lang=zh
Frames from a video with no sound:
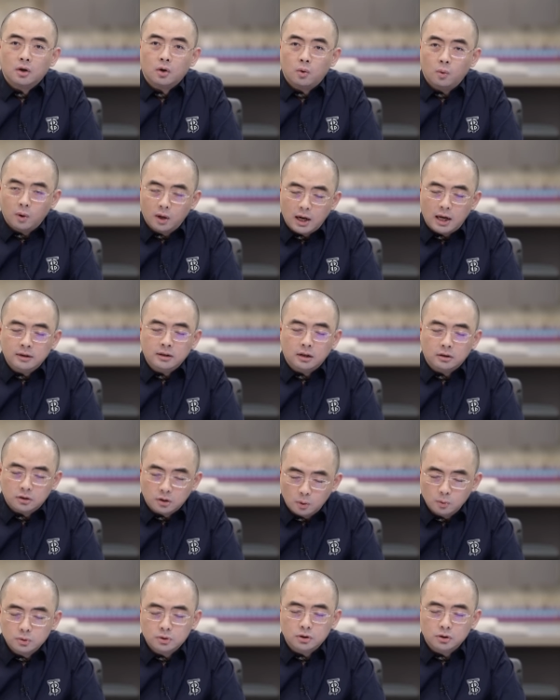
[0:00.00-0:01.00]
果然呢
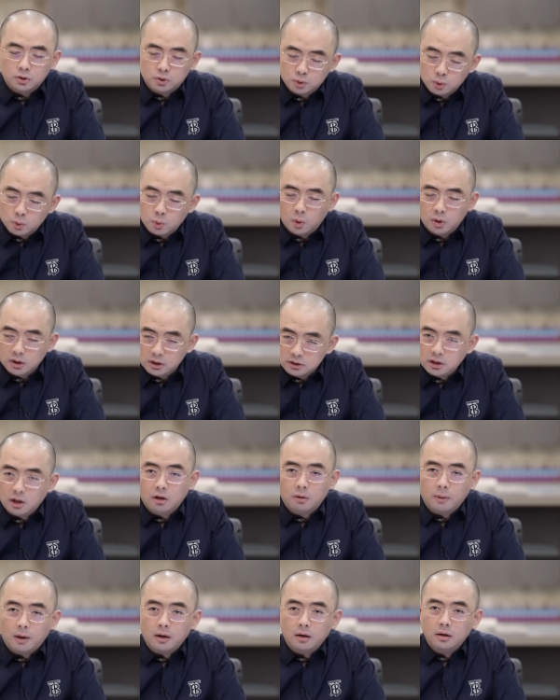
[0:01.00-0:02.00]
都是中国的小
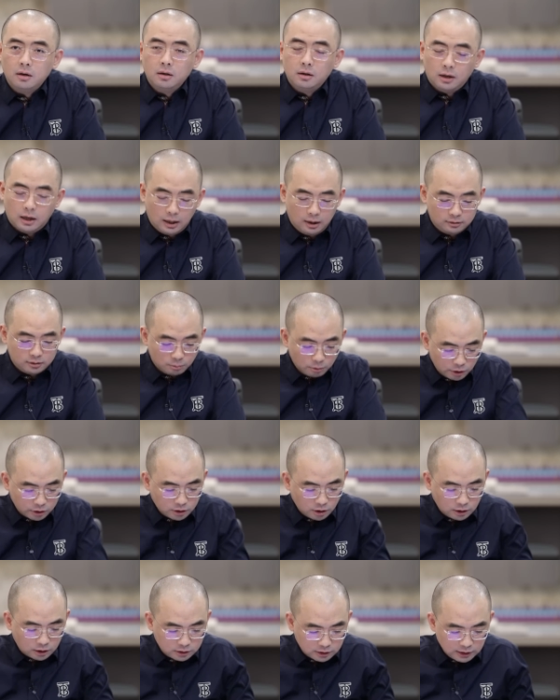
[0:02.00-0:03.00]
伙伴儿啊？怎么回
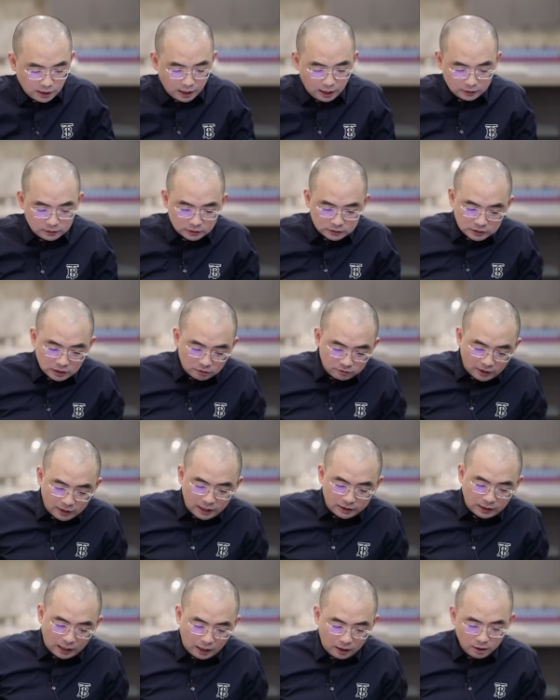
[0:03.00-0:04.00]
事呢？是这样啊，他今天发
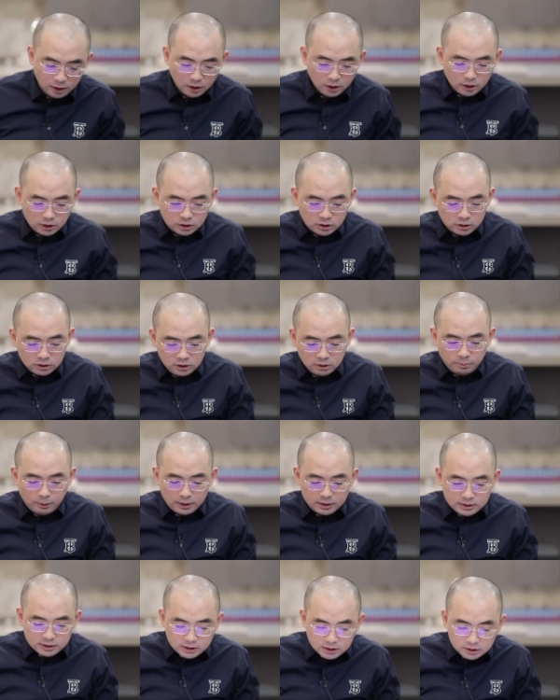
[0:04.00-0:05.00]
来的啊，是日
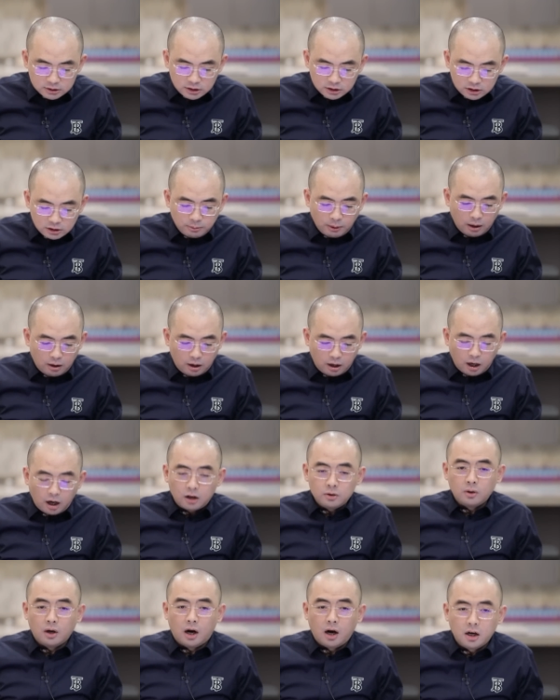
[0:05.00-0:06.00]
本经济日报
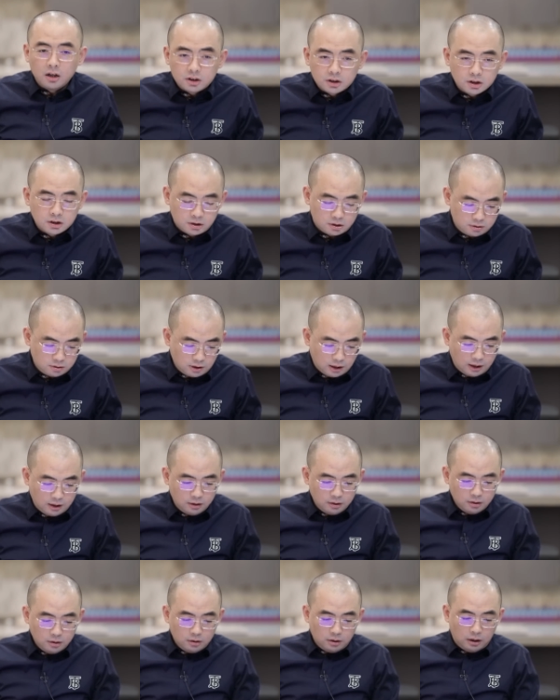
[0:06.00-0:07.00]
二月二十日啊
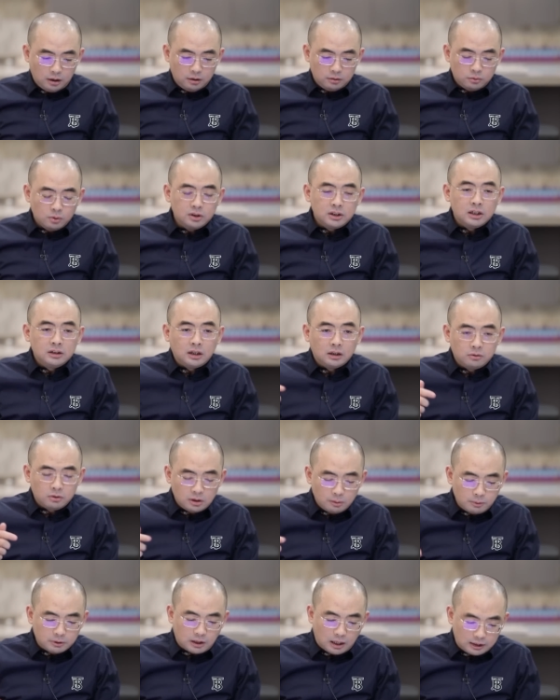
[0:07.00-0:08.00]
啊，昨天呢，
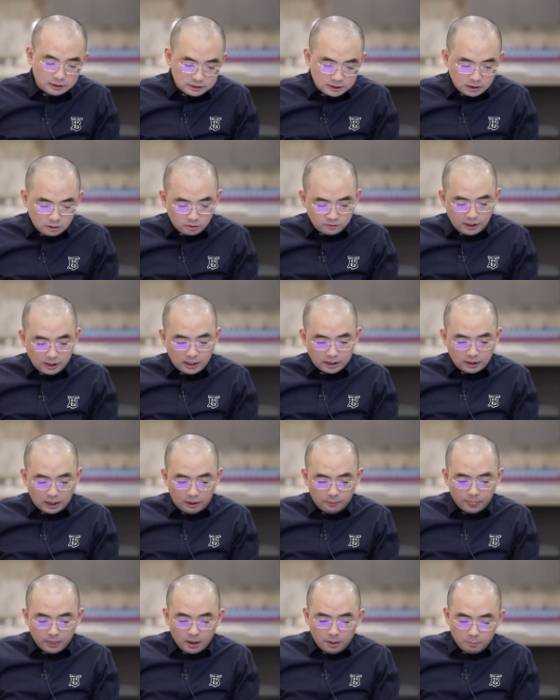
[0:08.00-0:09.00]
昨天报道啊，今天给我发来的
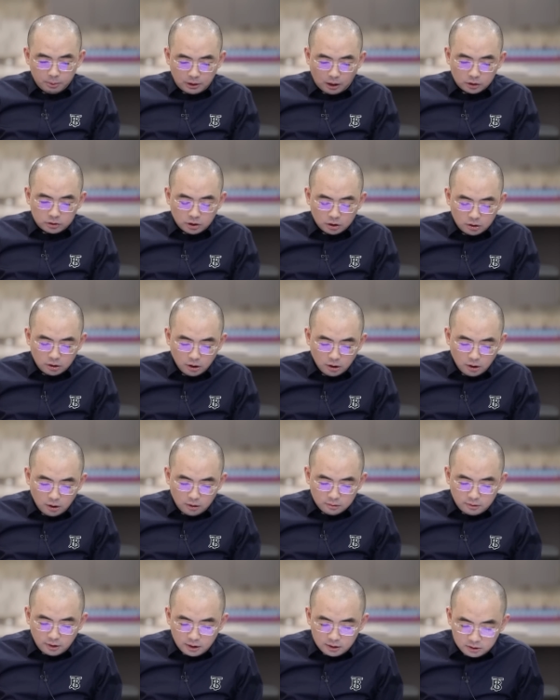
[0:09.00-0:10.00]
啊，报道称，
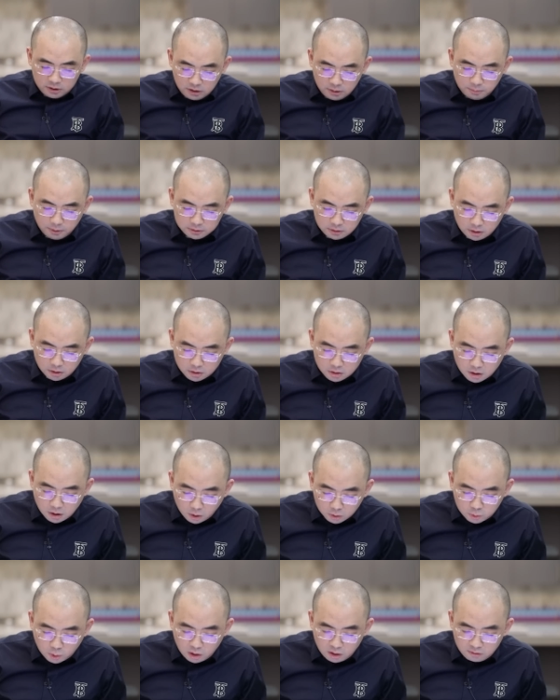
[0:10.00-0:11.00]
在日本的
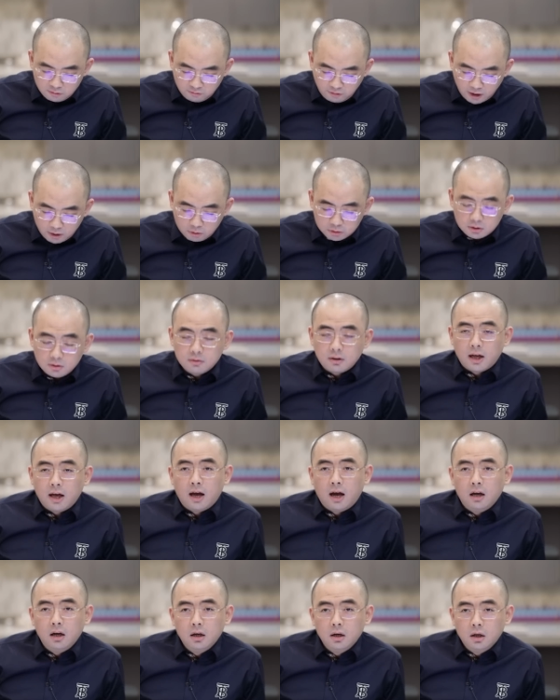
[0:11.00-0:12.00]
高端外国人才
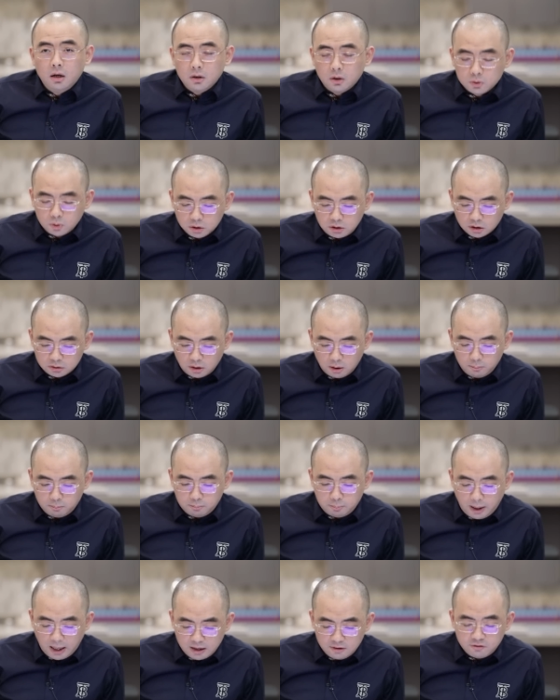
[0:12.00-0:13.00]
啊，有多少呢？
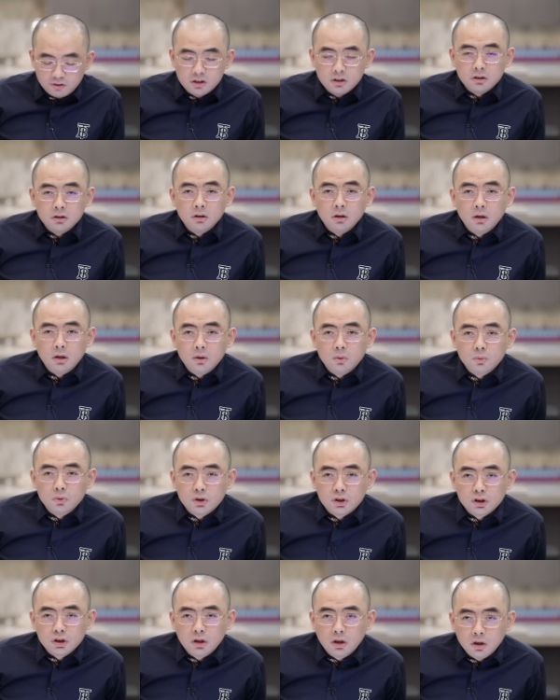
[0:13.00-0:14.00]
百分之六
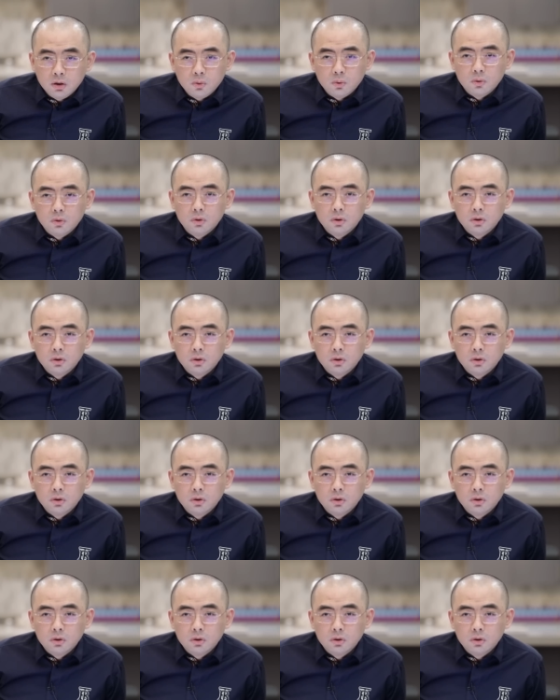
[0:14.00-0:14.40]
十六